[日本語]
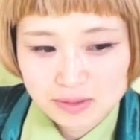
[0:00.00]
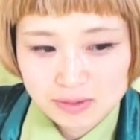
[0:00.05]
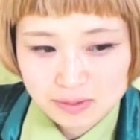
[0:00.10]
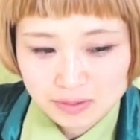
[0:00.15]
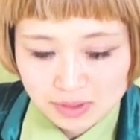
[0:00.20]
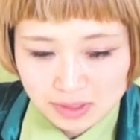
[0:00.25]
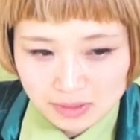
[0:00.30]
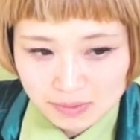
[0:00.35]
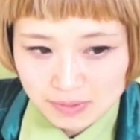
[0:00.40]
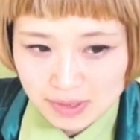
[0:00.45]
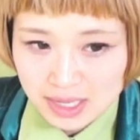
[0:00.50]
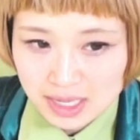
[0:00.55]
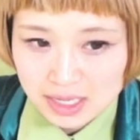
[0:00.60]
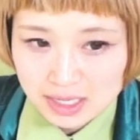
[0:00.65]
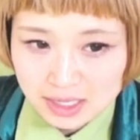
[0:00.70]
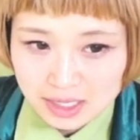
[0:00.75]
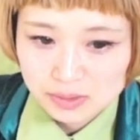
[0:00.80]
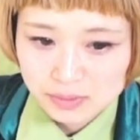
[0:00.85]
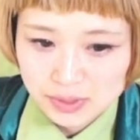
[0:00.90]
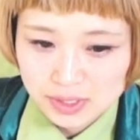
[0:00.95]
時は
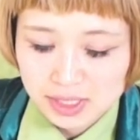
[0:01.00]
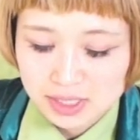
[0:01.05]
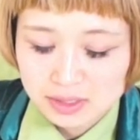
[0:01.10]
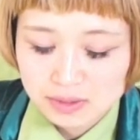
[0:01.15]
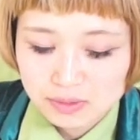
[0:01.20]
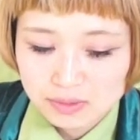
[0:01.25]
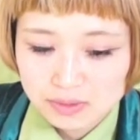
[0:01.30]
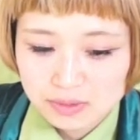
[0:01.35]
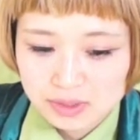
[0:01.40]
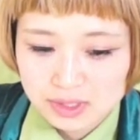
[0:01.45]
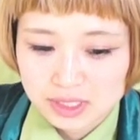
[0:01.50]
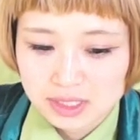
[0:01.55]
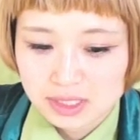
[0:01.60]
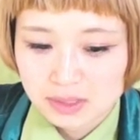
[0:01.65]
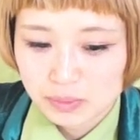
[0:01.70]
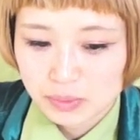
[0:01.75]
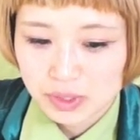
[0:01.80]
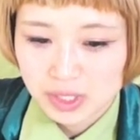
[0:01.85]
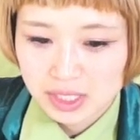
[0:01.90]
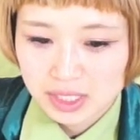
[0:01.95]
私のこと知っ
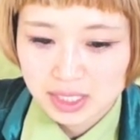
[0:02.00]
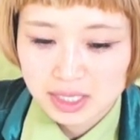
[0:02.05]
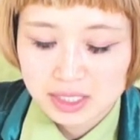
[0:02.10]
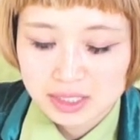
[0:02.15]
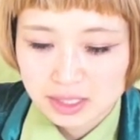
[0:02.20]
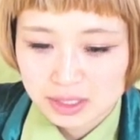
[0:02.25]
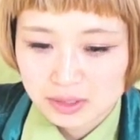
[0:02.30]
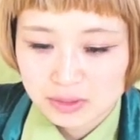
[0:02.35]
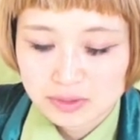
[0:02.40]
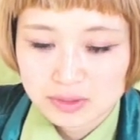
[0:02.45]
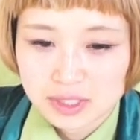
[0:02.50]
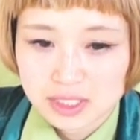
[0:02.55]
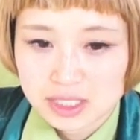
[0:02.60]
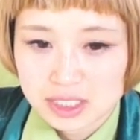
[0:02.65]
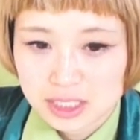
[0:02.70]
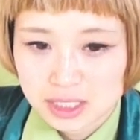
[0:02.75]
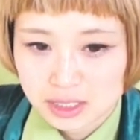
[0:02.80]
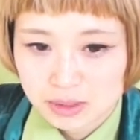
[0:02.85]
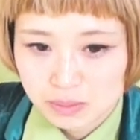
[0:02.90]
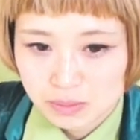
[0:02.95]
てもらえなかった人た
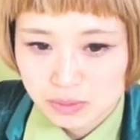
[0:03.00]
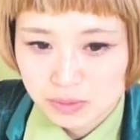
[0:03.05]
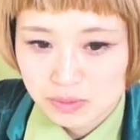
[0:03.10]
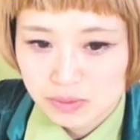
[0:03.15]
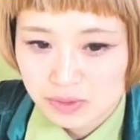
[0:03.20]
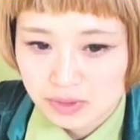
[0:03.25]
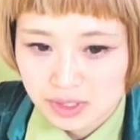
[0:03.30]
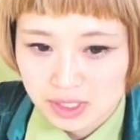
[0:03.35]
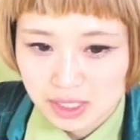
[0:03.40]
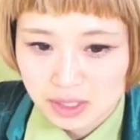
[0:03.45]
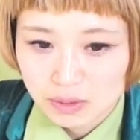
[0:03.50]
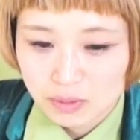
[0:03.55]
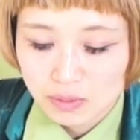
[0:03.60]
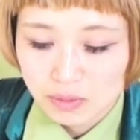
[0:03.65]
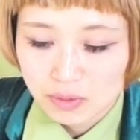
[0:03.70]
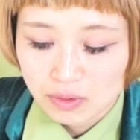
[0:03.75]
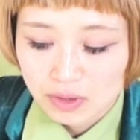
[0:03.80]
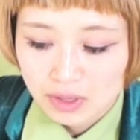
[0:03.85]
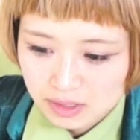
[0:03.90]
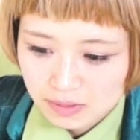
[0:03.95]
ちにも結
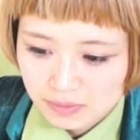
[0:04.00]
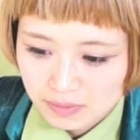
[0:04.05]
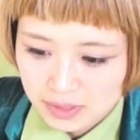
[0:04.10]
構